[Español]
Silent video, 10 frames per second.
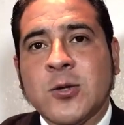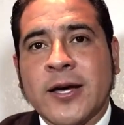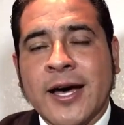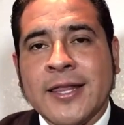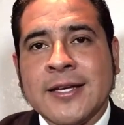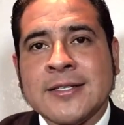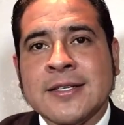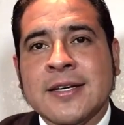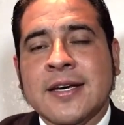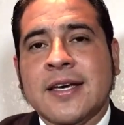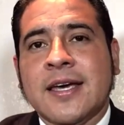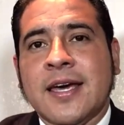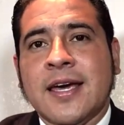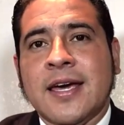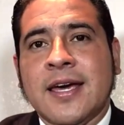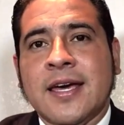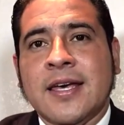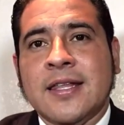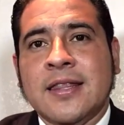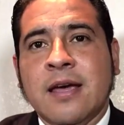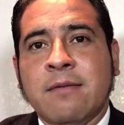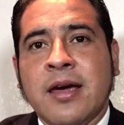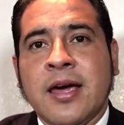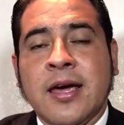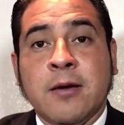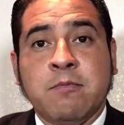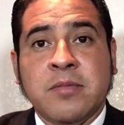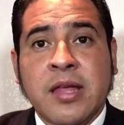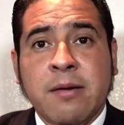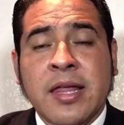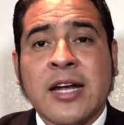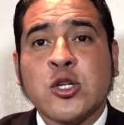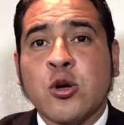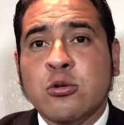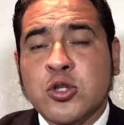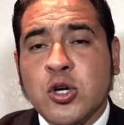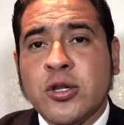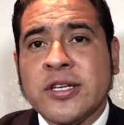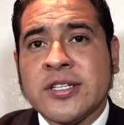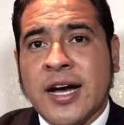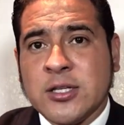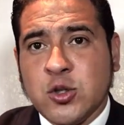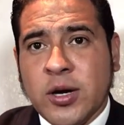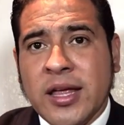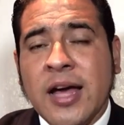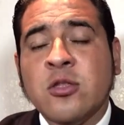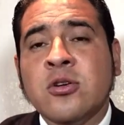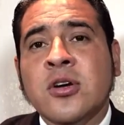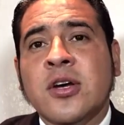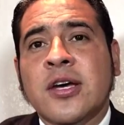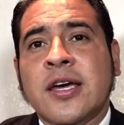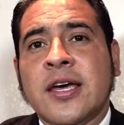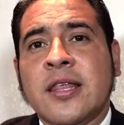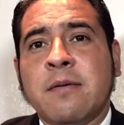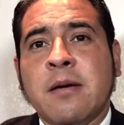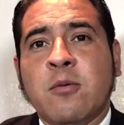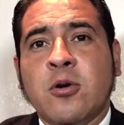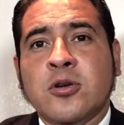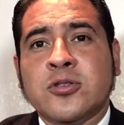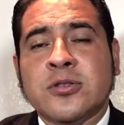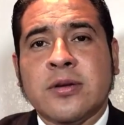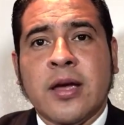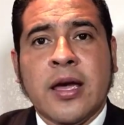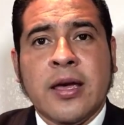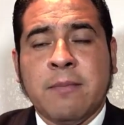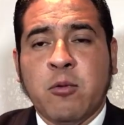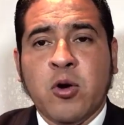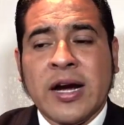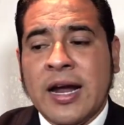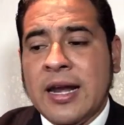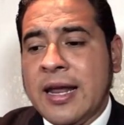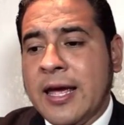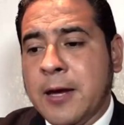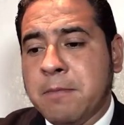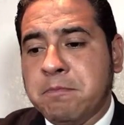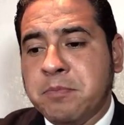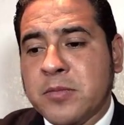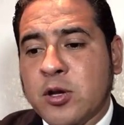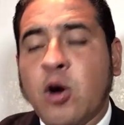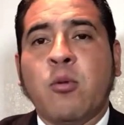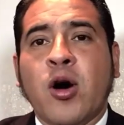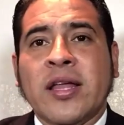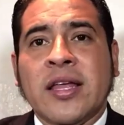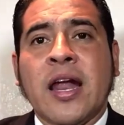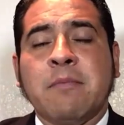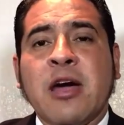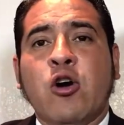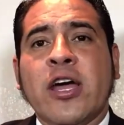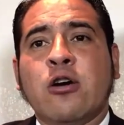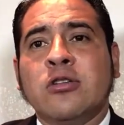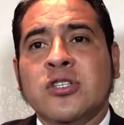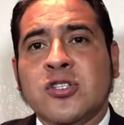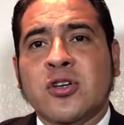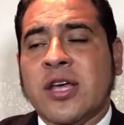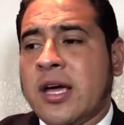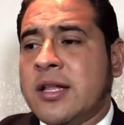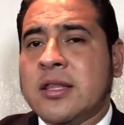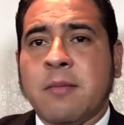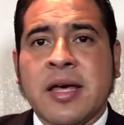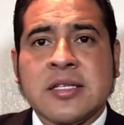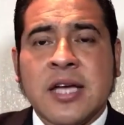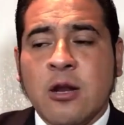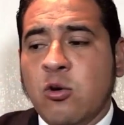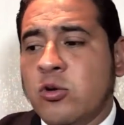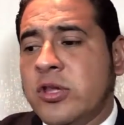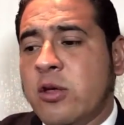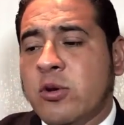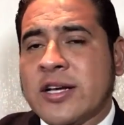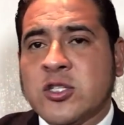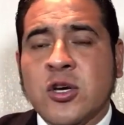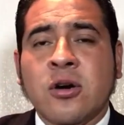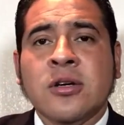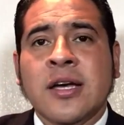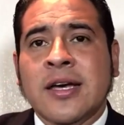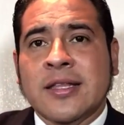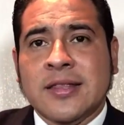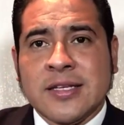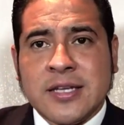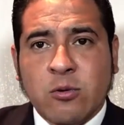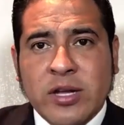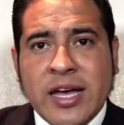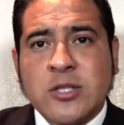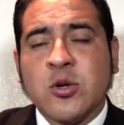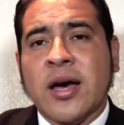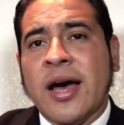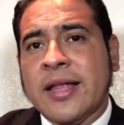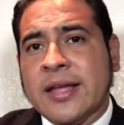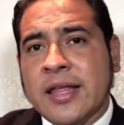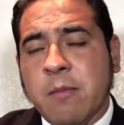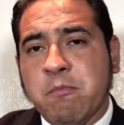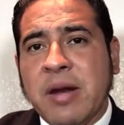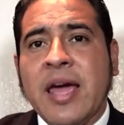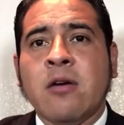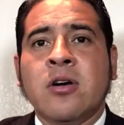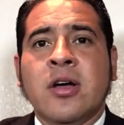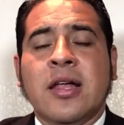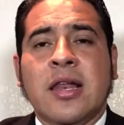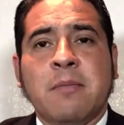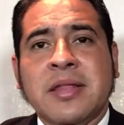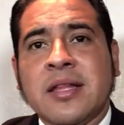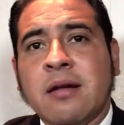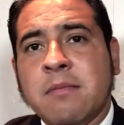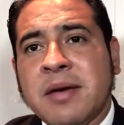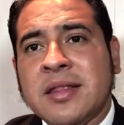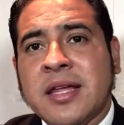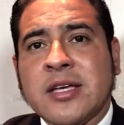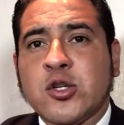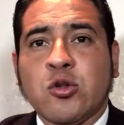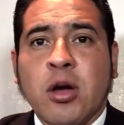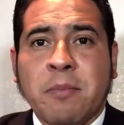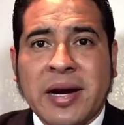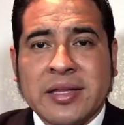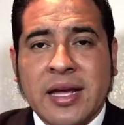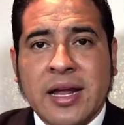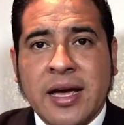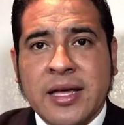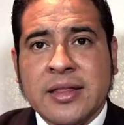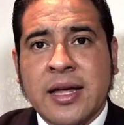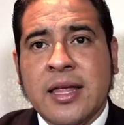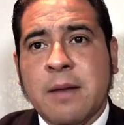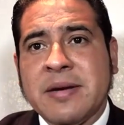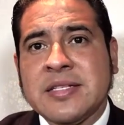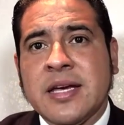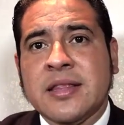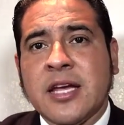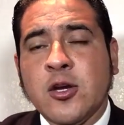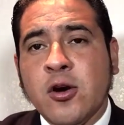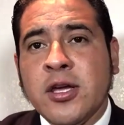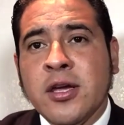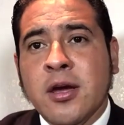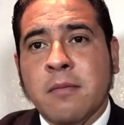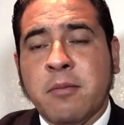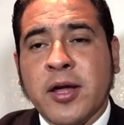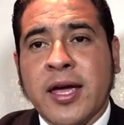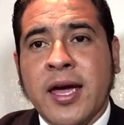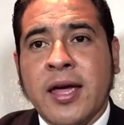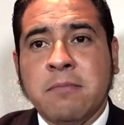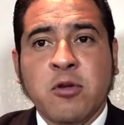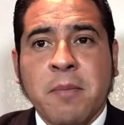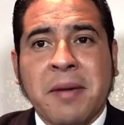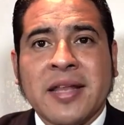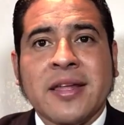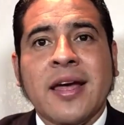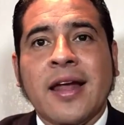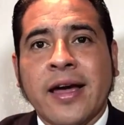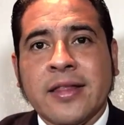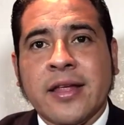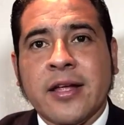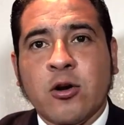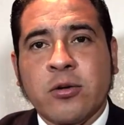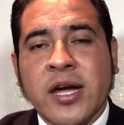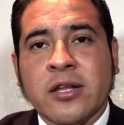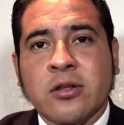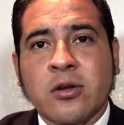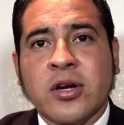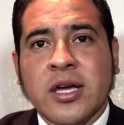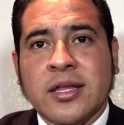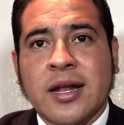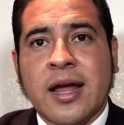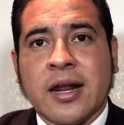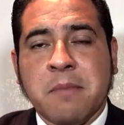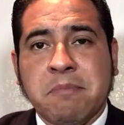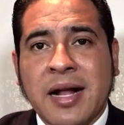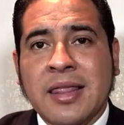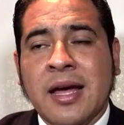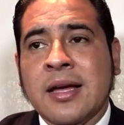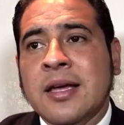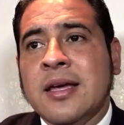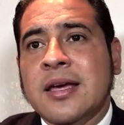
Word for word: ciudadanas, que debe, debe dar soluciones al ciudadano, que debemos eh, buscarle cómo generar mejores condiciones en el tema de salud, de educación, de seguridad ciudadana, de empleo. Lamentablemente eso no es parte de la agenda de la presidenta Yori porque no es parte de la agenda del gobierno. ¿no? Quienes la respaldan